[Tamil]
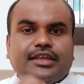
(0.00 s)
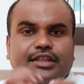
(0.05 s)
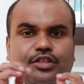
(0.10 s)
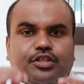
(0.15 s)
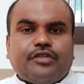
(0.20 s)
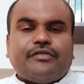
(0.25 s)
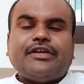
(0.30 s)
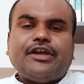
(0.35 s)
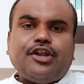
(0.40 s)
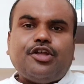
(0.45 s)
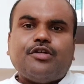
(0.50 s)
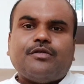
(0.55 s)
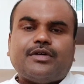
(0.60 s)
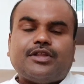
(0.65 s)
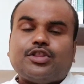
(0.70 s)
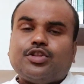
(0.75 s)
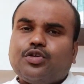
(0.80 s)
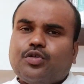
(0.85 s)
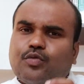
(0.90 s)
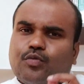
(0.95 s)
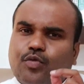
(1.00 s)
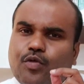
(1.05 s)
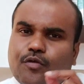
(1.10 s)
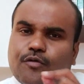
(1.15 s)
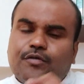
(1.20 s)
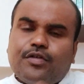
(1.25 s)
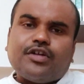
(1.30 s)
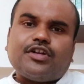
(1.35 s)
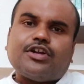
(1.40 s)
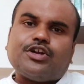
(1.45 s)
இந்த வீடியோ வந்து
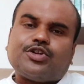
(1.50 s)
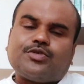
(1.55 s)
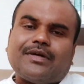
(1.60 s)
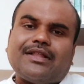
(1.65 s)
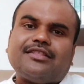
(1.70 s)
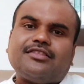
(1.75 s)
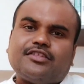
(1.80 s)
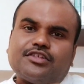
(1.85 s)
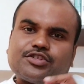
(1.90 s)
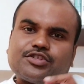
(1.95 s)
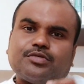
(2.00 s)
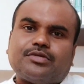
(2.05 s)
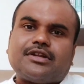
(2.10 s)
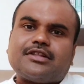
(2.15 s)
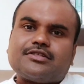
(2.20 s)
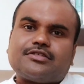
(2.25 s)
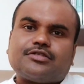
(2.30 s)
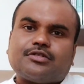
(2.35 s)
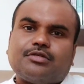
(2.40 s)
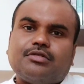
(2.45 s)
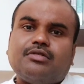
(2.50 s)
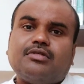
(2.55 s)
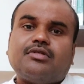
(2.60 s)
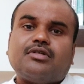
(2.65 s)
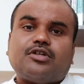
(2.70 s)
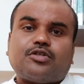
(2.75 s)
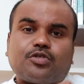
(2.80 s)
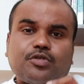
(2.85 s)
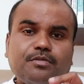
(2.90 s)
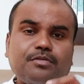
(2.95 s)
ஒவ்வொரு டுவெல்த்து ஸ்டூடெண்ட்ஸுக்கும்
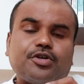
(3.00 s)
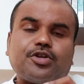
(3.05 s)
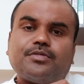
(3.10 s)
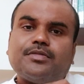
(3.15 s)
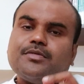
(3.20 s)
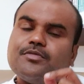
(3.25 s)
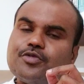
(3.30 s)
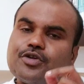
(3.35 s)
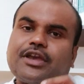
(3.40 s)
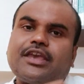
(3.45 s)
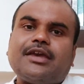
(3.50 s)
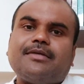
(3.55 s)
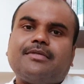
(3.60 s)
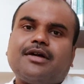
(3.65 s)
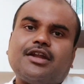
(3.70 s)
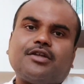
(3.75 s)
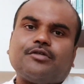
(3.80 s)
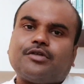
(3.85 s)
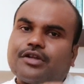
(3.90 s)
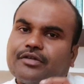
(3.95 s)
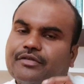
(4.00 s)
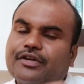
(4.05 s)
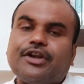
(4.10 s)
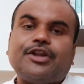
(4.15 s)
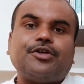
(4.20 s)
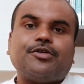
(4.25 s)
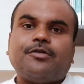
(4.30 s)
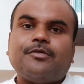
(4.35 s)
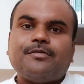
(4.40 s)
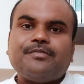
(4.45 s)
ரொம்ப ரொம்ப முக்கியமான ஒரு
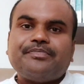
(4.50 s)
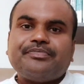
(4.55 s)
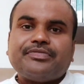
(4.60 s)
வீடியோ